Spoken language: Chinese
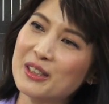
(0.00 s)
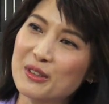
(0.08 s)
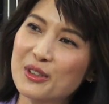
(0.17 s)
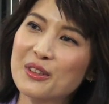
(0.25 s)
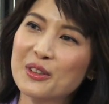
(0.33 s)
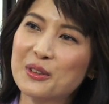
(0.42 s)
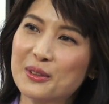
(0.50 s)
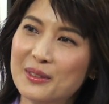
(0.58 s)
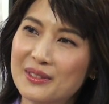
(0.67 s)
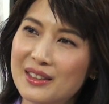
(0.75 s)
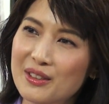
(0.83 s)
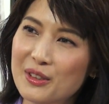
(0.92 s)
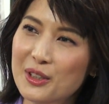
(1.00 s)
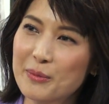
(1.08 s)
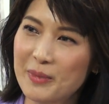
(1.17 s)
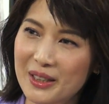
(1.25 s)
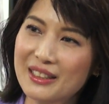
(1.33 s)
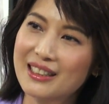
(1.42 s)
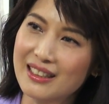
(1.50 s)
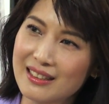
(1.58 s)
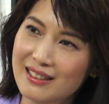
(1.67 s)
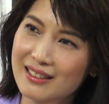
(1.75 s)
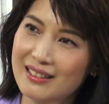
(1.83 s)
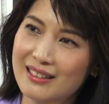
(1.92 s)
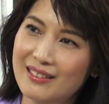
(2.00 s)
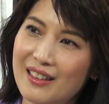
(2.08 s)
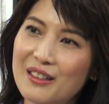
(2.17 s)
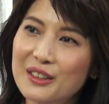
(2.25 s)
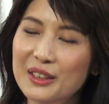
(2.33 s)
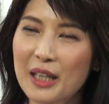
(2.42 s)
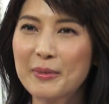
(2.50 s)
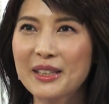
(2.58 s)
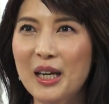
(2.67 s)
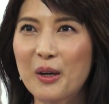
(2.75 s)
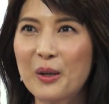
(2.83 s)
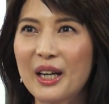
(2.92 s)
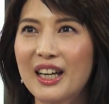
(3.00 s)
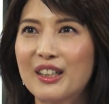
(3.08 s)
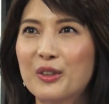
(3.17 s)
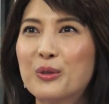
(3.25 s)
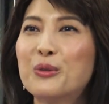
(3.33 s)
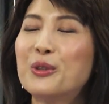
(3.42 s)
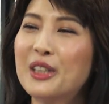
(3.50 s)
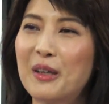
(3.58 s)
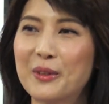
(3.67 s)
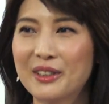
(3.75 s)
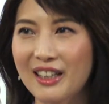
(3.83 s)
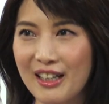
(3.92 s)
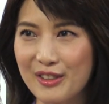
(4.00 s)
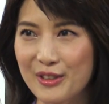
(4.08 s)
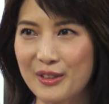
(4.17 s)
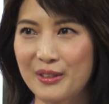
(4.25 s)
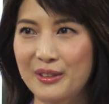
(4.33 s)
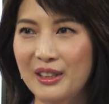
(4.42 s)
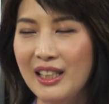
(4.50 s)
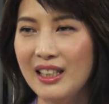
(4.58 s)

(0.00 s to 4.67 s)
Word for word: 们很尊重，就是别人的隐私，然后他们也会很顾虑到我的感受，